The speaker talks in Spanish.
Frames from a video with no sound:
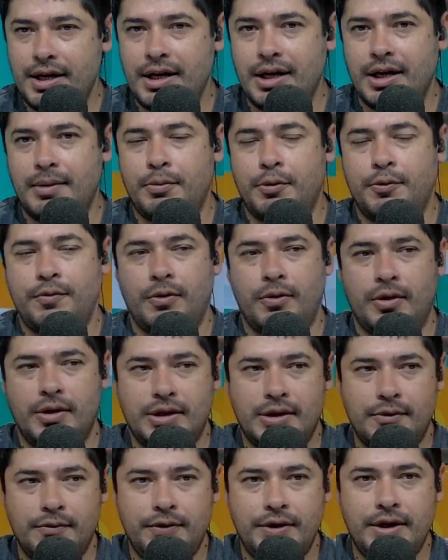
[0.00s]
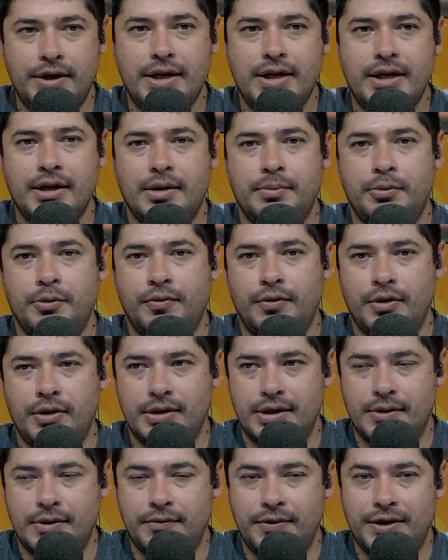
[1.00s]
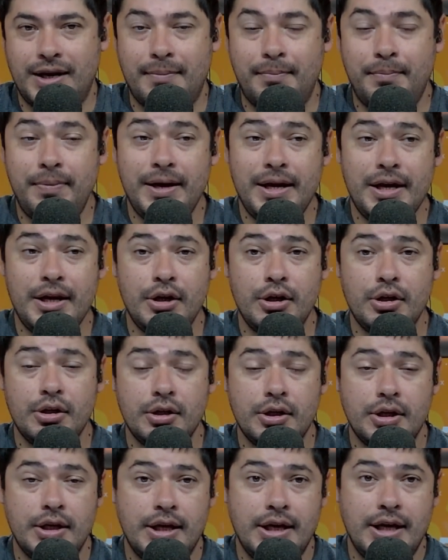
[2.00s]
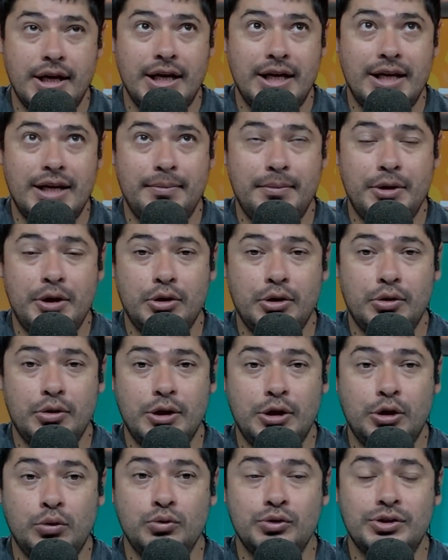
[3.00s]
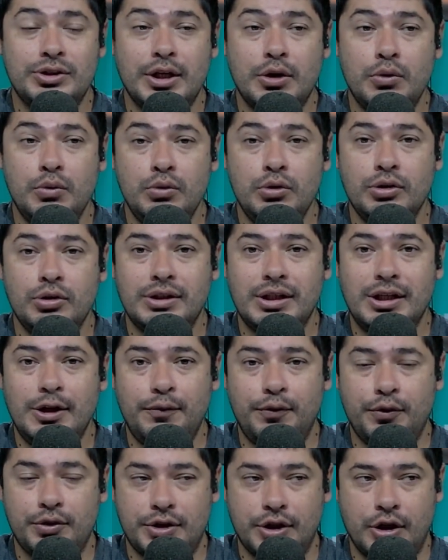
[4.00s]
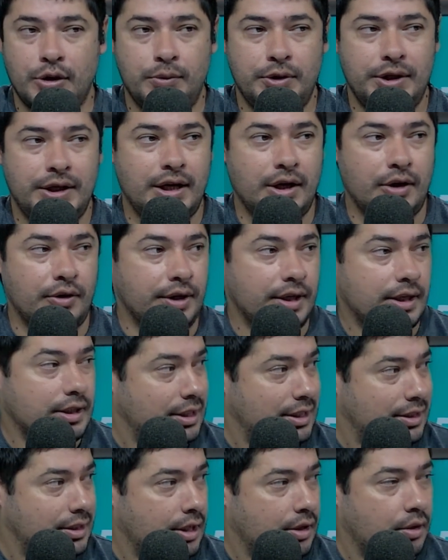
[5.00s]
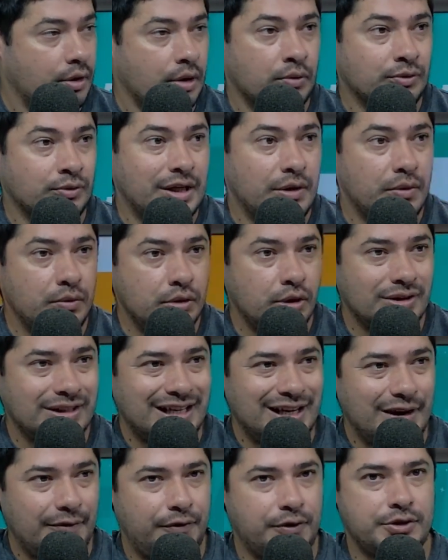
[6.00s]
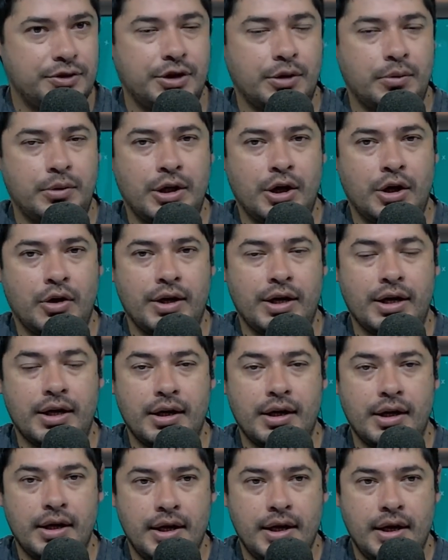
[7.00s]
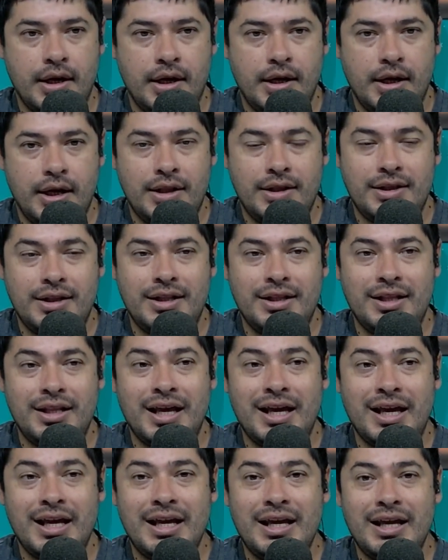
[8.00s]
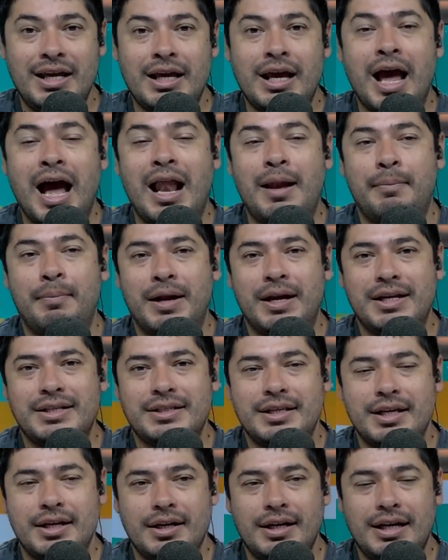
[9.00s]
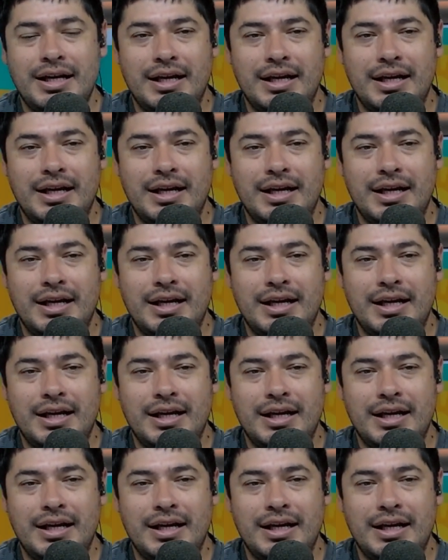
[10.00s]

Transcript: que por favor le transfiera, que por favor le transfiera. Pero en el medio de todo esto, un segundo teléfono se comunica con él, ya cierro, un segundo teléfono se comunica con él. De, al parecer,